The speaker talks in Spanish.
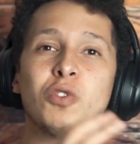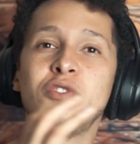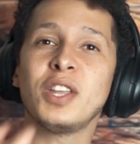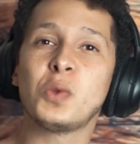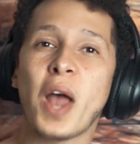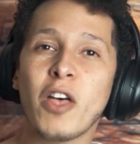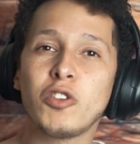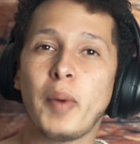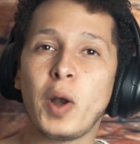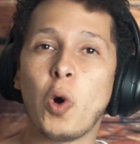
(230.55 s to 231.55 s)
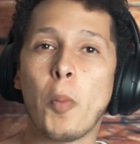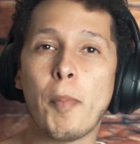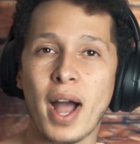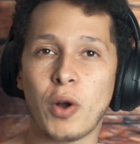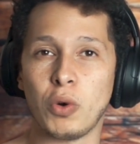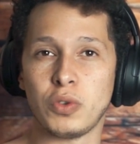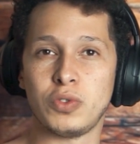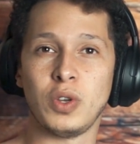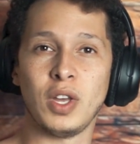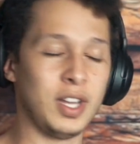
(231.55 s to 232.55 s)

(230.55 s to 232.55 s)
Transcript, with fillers: Son saturados pero opacos.